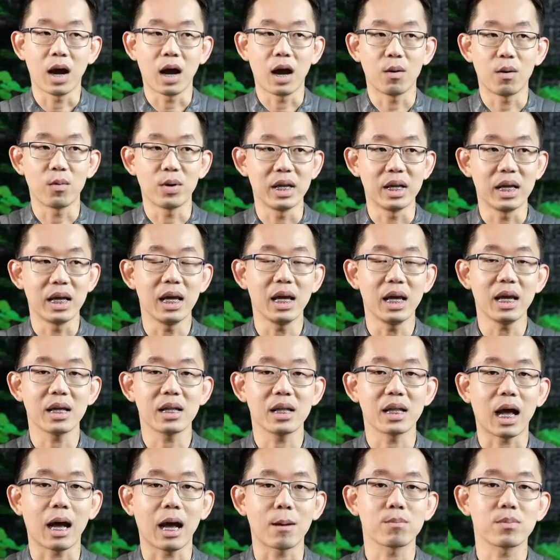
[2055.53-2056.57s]
วันนี้
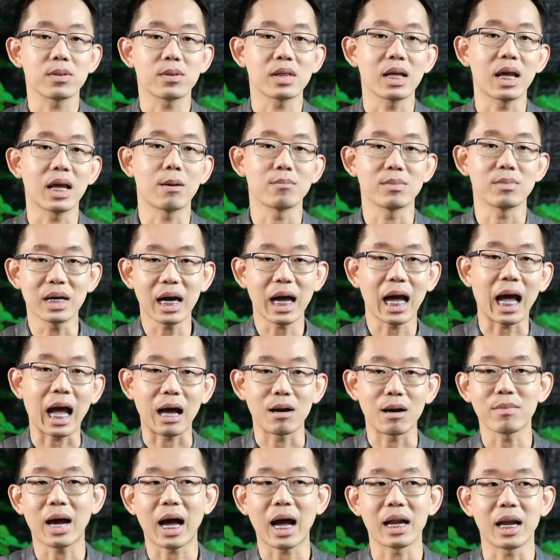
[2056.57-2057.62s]
นะครับเตรียมเนื้อหา
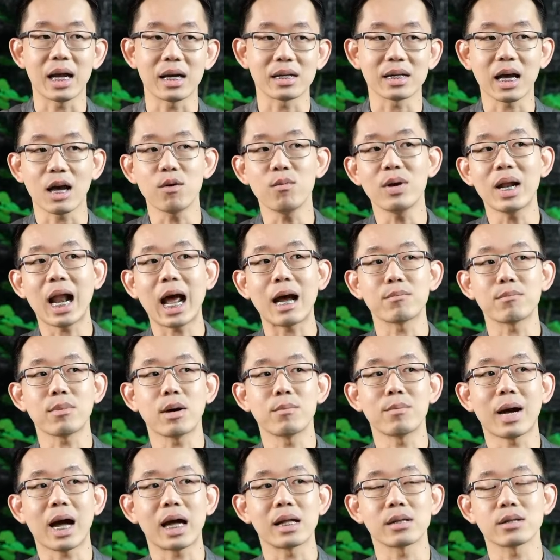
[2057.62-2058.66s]
มาเนี่ยใช้เวลาป
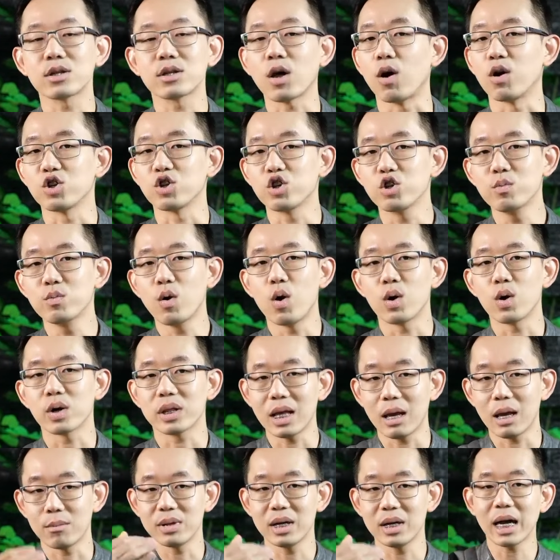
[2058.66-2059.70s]
ระมาณ2ชั่วโมง
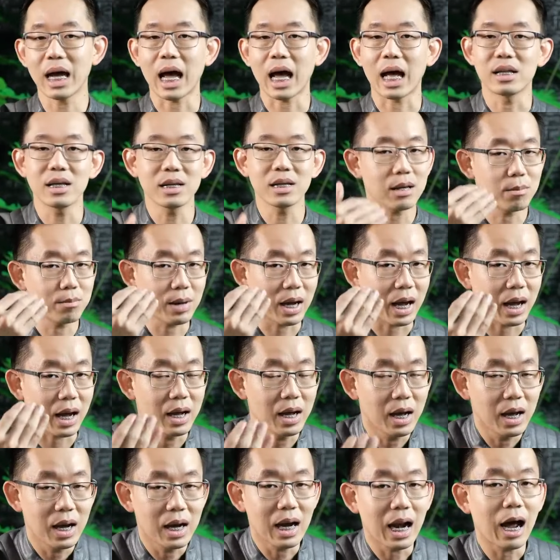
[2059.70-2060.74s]
เตรียมเนื้อหาที่จะมา
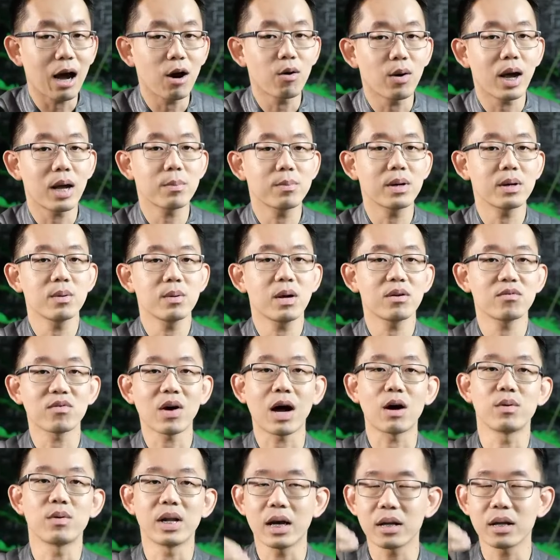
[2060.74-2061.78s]
เล่าให้เพื่อนๆฟั
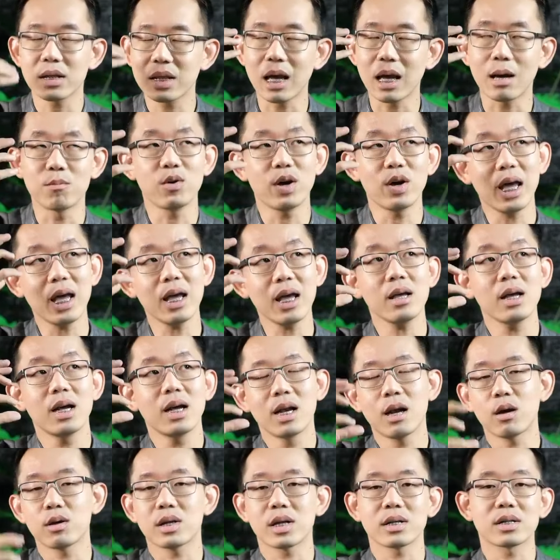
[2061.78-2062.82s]
งวันนี้เตรียมไว้
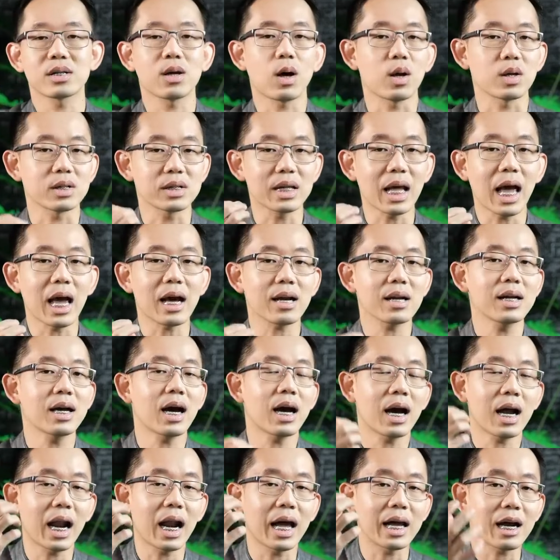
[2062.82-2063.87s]
เราจะสอดแทรกเรื่อง
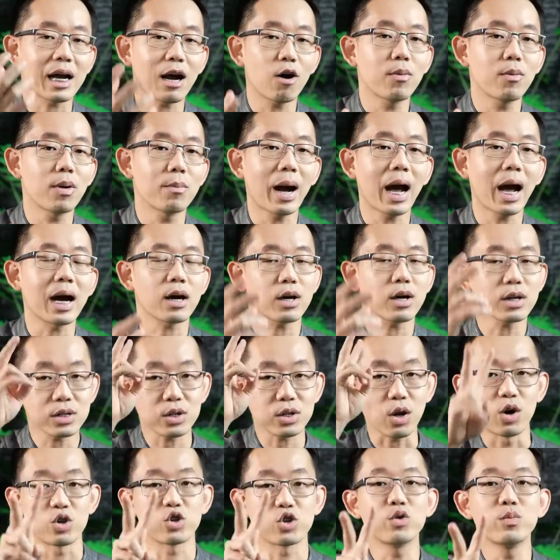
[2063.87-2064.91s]
อะไรเข้ามาบ้างก็
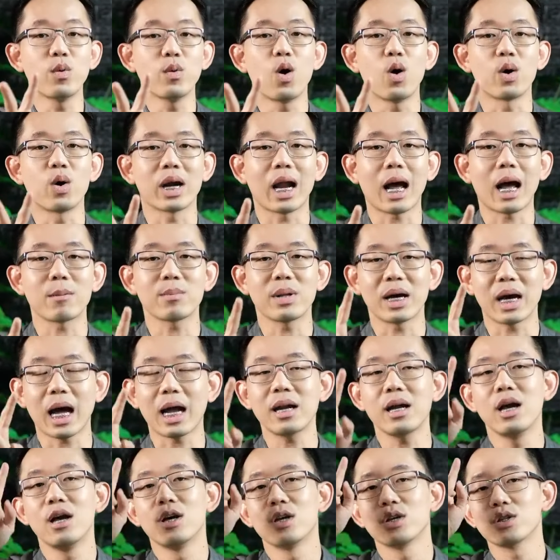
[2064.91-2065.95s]
2ชั่วโมงนะครับดังนั้
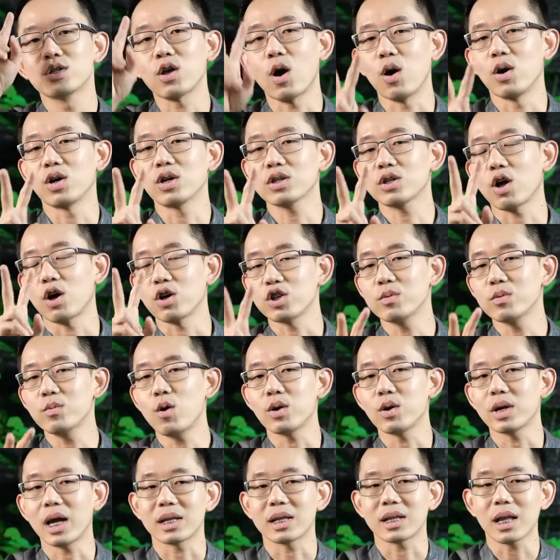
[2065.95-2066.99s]
น2ชั่วโม
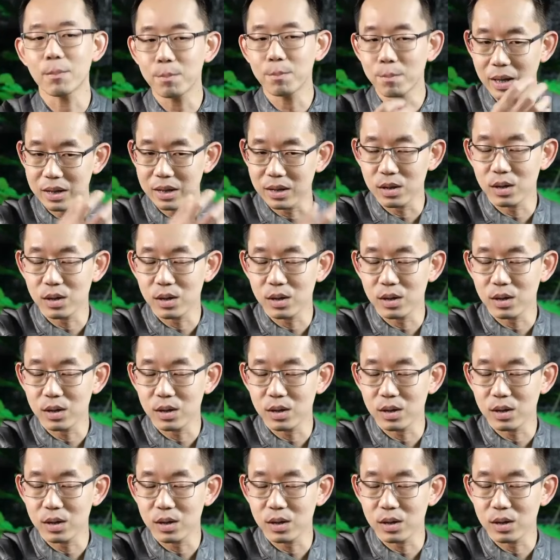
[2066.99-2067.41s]
งเนี่ยถ้าเป็น